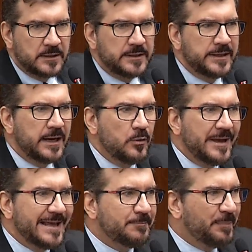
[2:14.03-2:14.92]
não
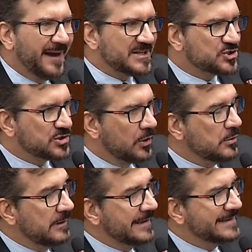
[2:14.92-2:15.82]

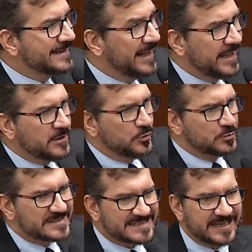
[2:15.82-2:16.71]
repassou
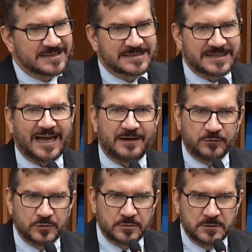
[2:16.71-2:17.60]
nenhum
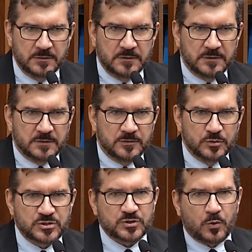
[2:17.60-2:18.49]
centavo
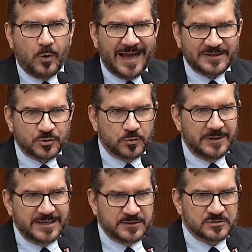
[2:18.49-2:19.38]
nos quatro
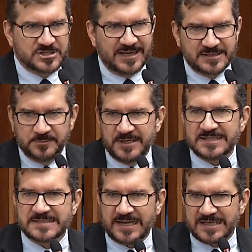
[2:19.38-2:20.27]
anos de
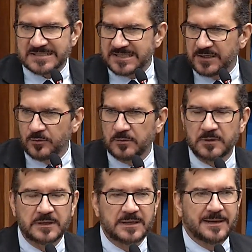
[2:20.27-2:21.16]
administração
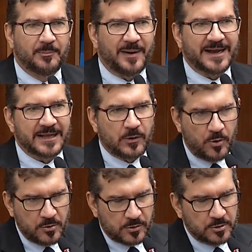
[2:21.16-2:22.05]
para a
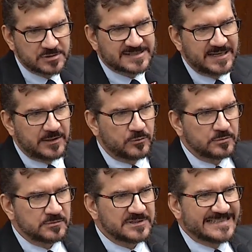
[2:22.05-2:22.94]

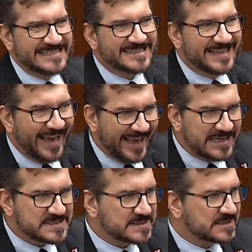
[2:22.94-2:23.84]
conclusão de
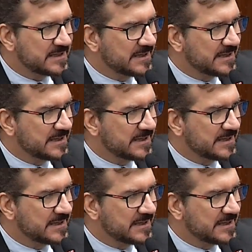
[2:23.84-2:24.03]
dez